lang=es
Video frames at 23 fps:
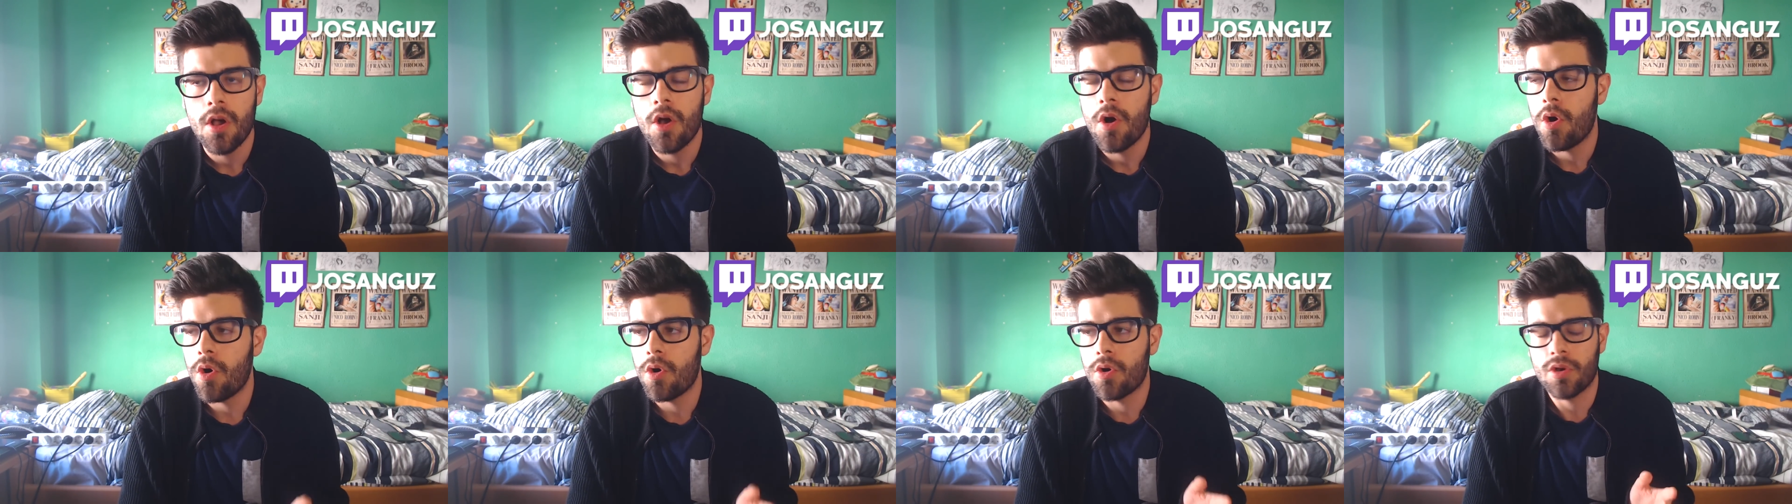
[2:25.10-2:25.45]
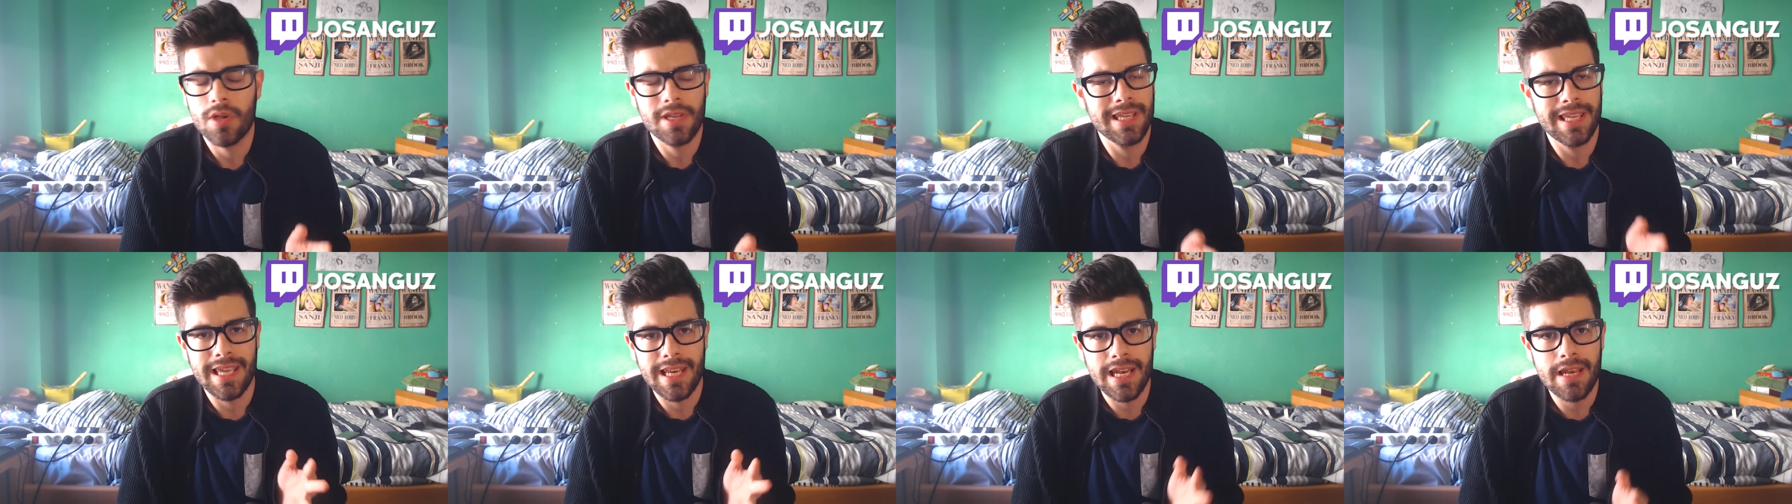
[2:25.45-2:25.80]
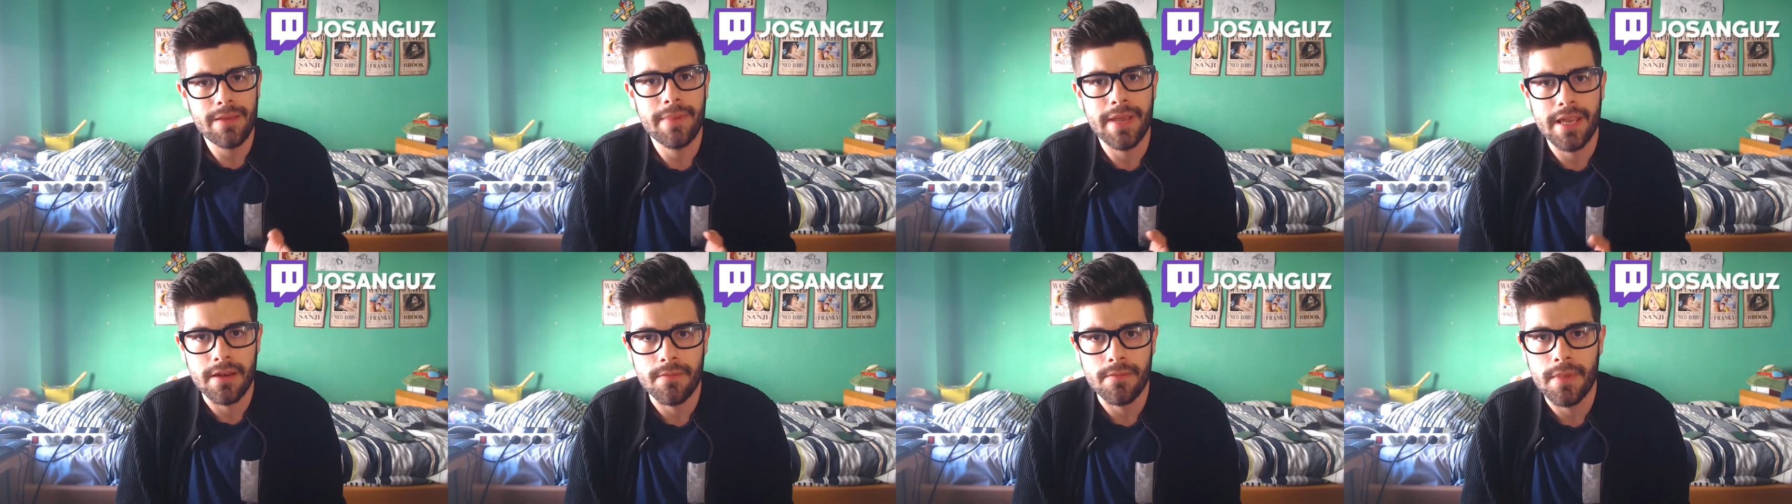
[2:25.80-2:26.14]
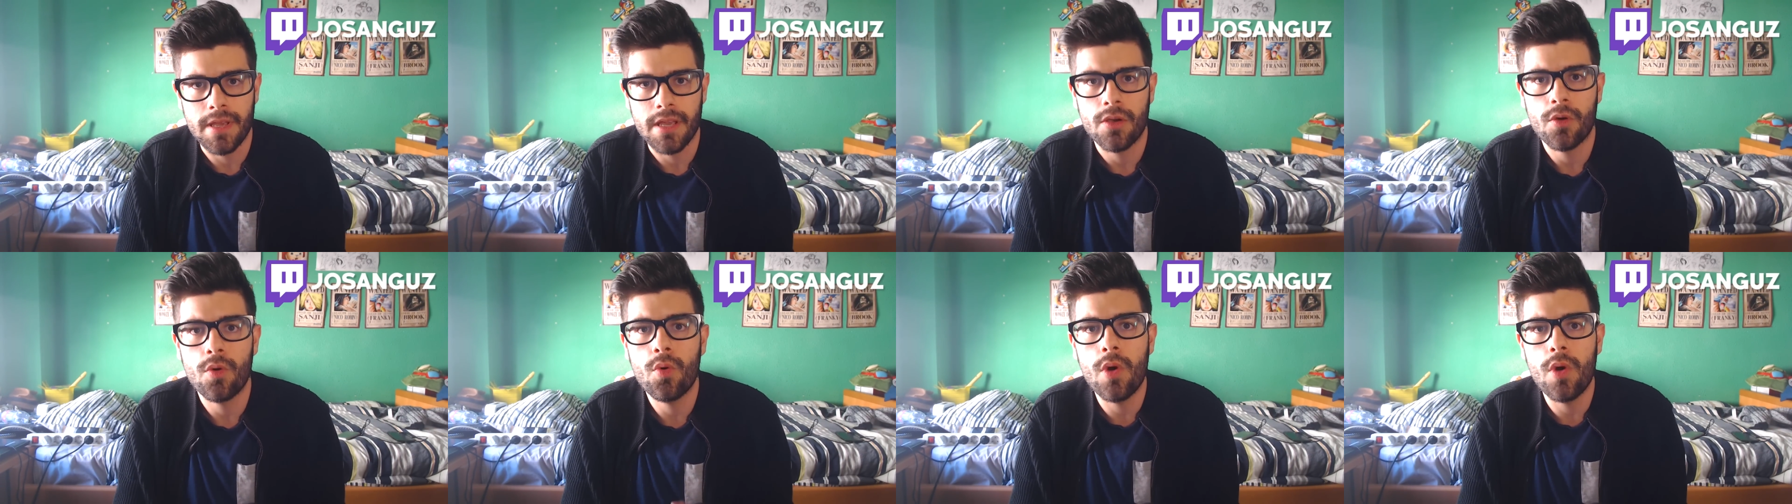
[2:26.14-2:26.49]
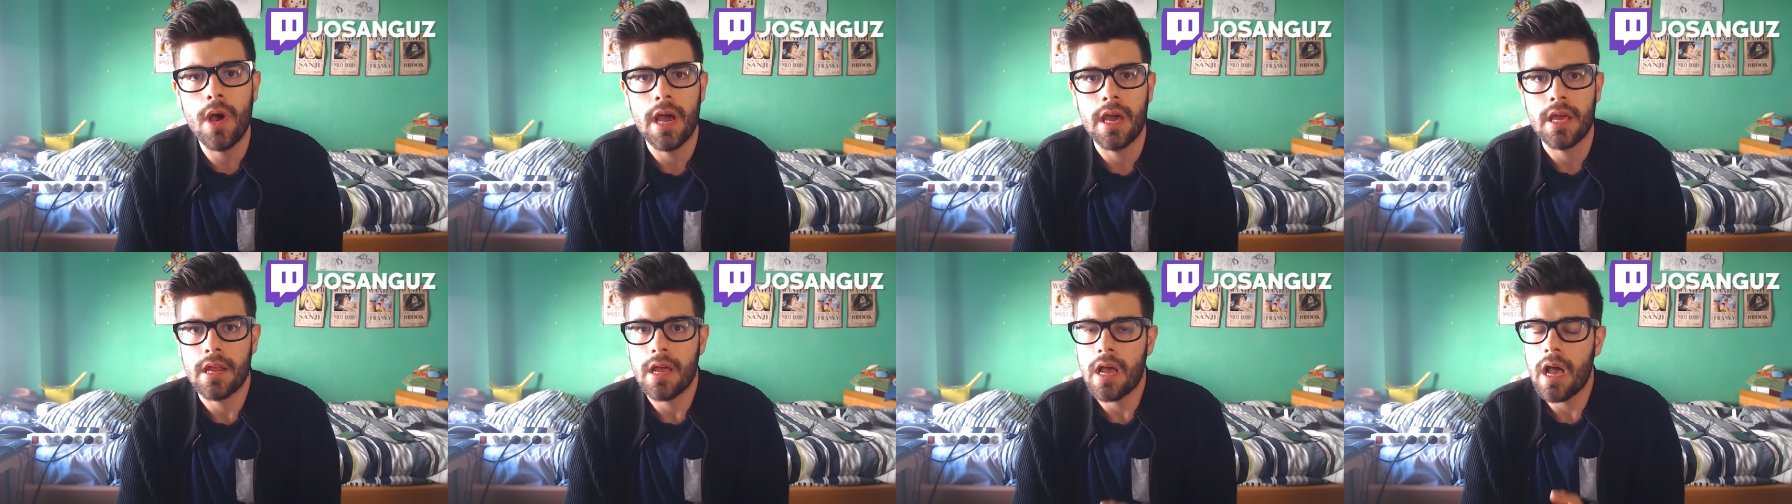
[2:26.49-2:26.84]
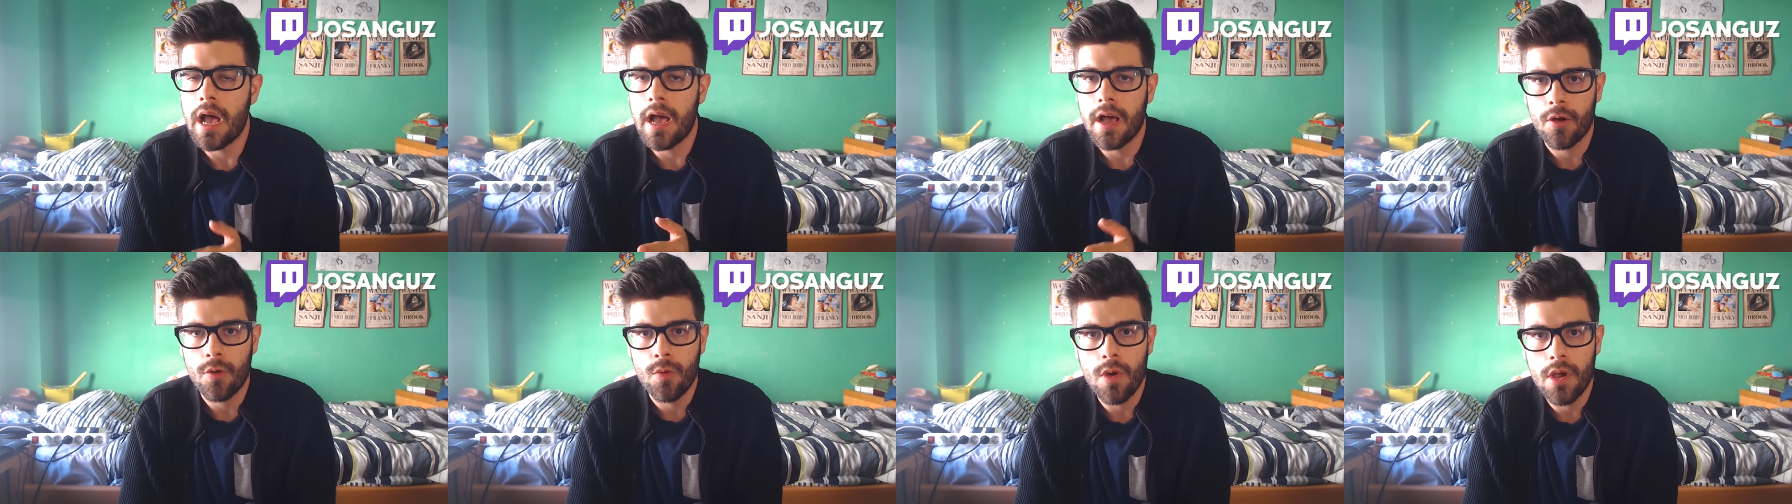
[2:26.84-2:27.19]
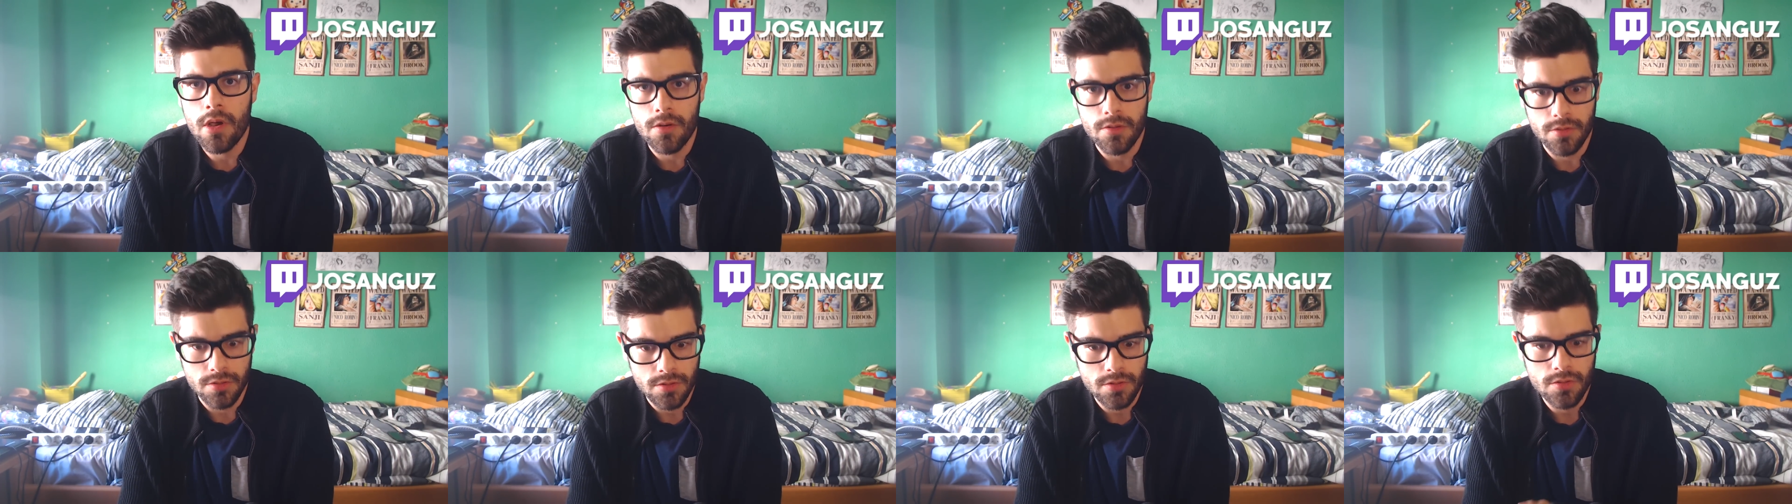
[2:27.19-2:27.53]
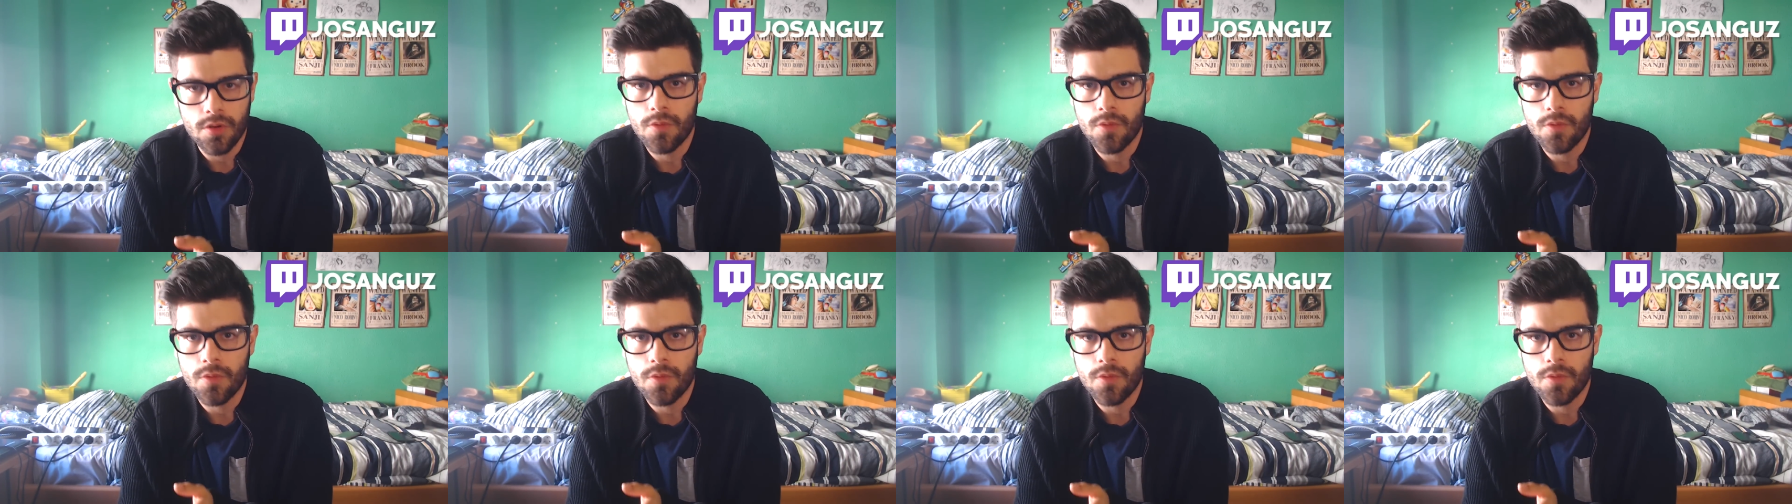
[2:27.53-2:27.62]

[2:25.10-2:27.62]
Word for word: o quiere verme jugar a juegos